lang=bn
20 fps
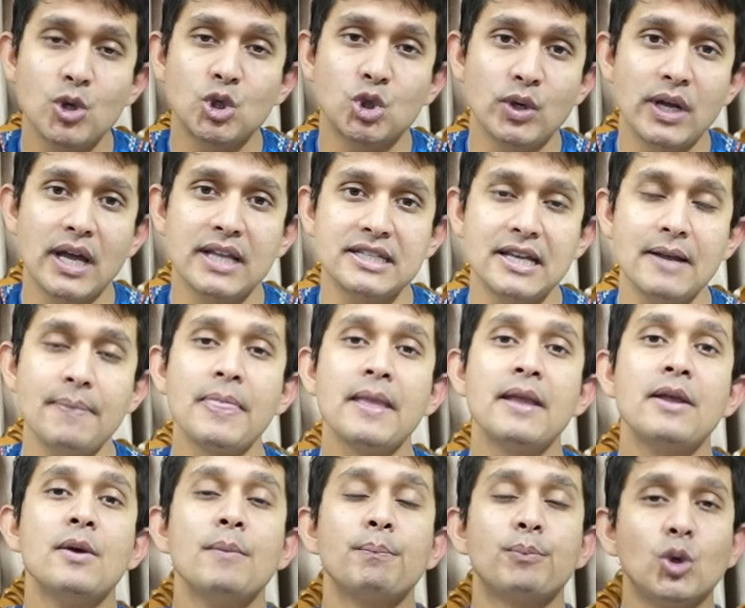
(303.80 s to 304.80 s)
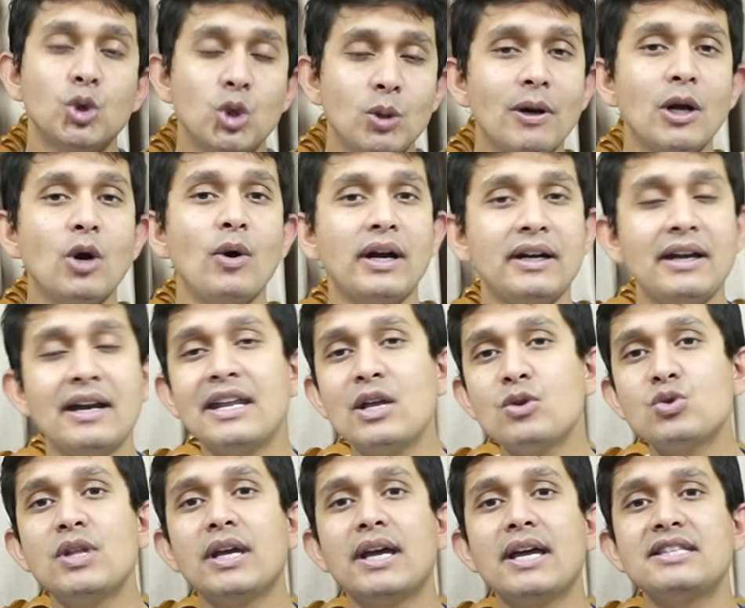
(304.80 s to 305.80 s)
অবশ্যই আছে প্রথম আলোর একটা
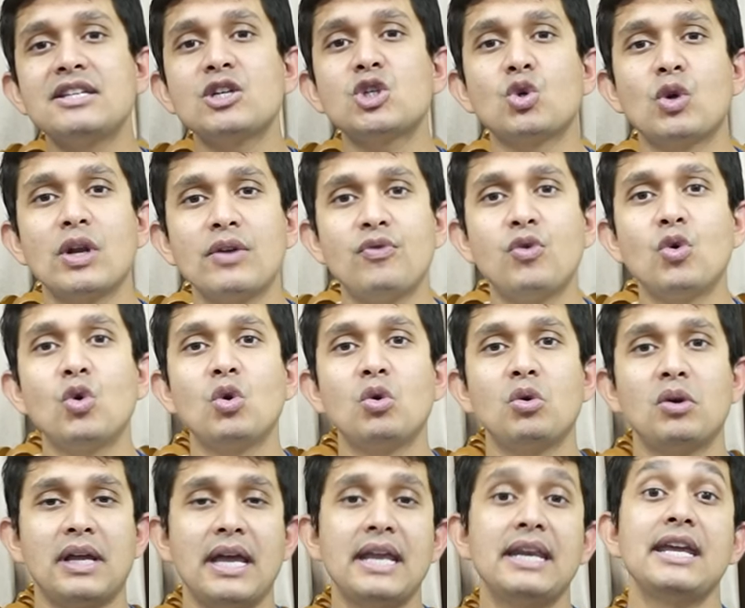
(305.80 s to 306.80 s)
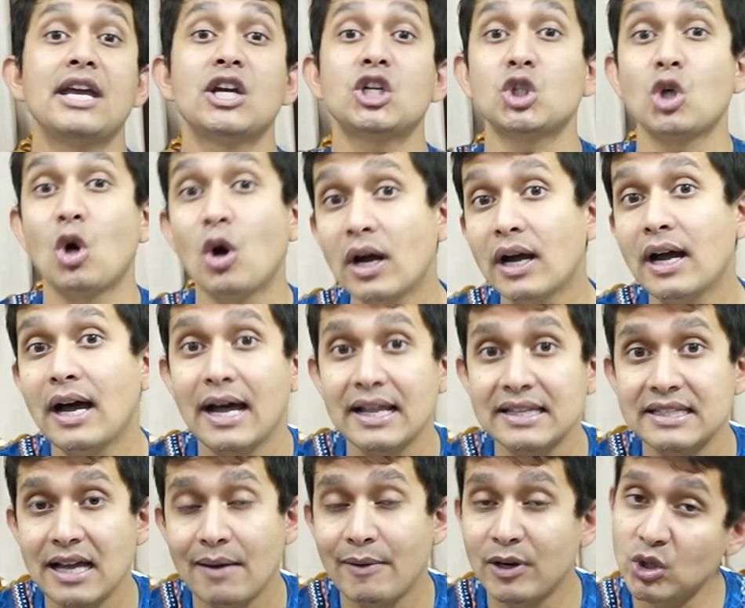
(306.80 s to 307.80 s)
নিউজ দেখেছি শরীফুলকে নিয়ে শঙ্কা
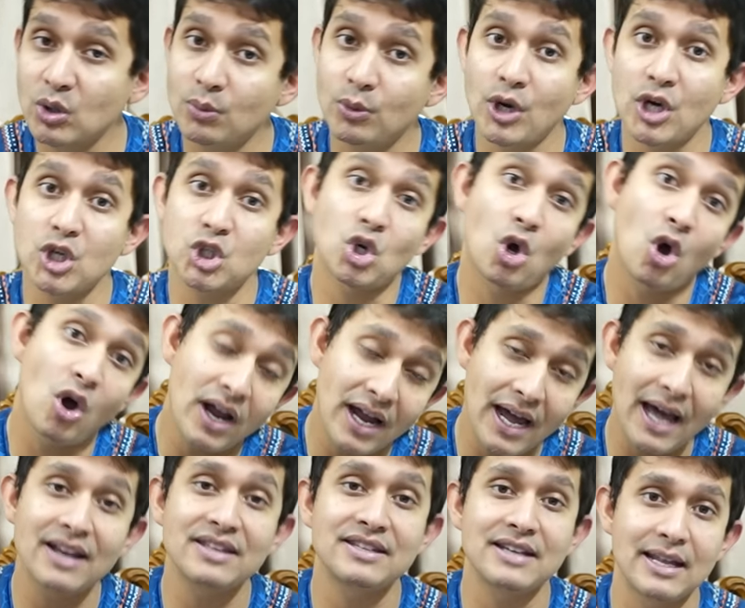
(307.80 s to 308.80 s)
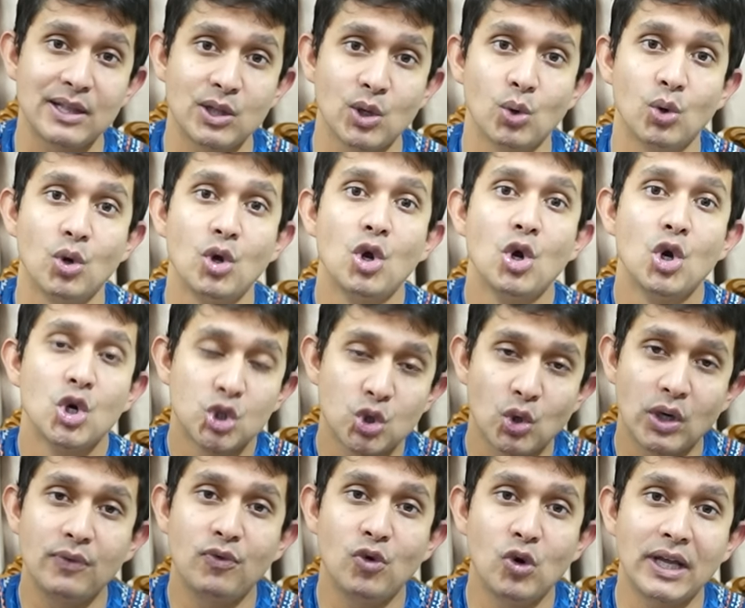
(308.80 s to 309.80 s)
আছে আমার তো মনে হয় শঙ্কার চাইতেও
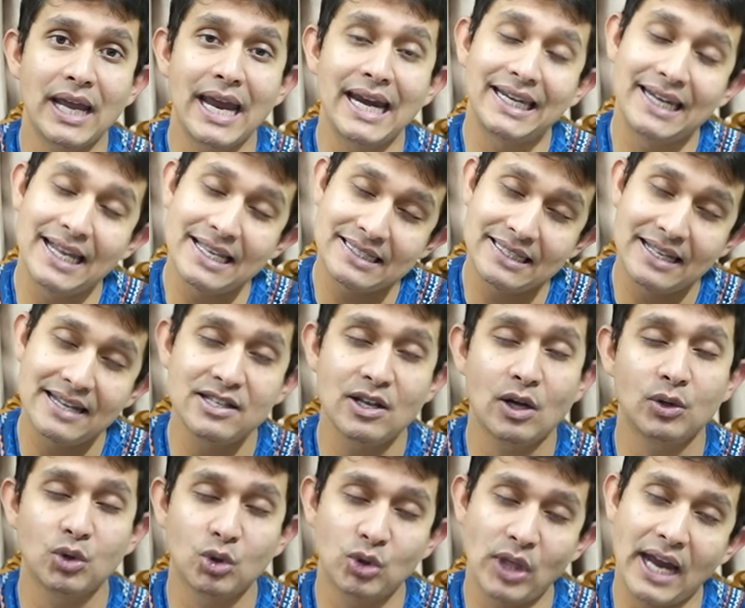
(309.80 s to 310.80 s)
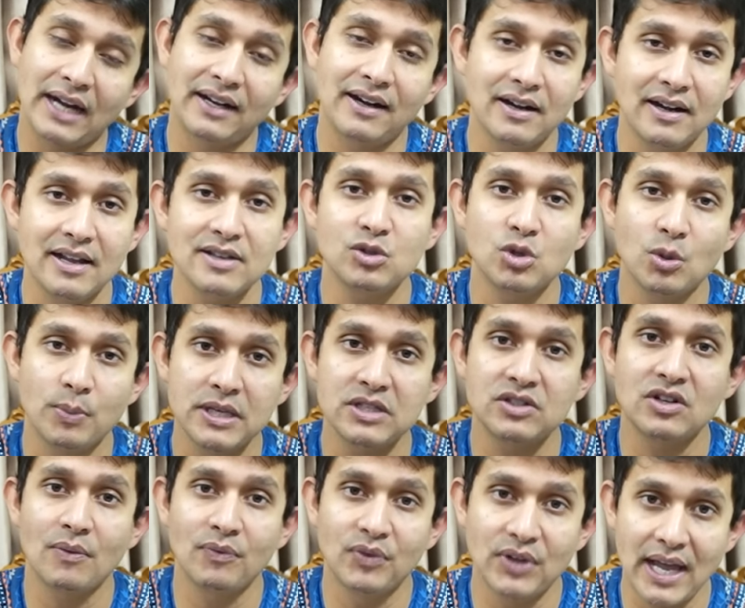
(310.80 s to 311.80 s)
শরীফুলকে এই টেস্ট সিরিজে অন্তত একটা টেস্ট তো
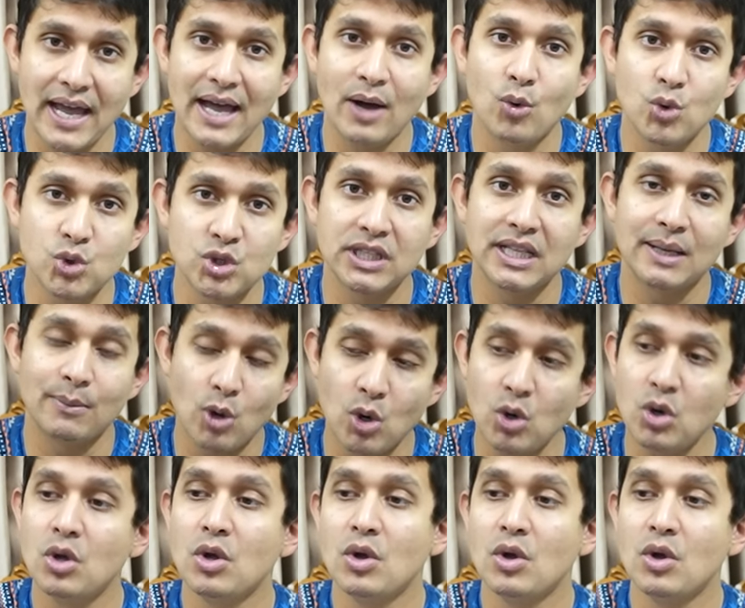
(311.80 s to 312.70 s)
বিশ্রাম দেওয়া উচিত এবং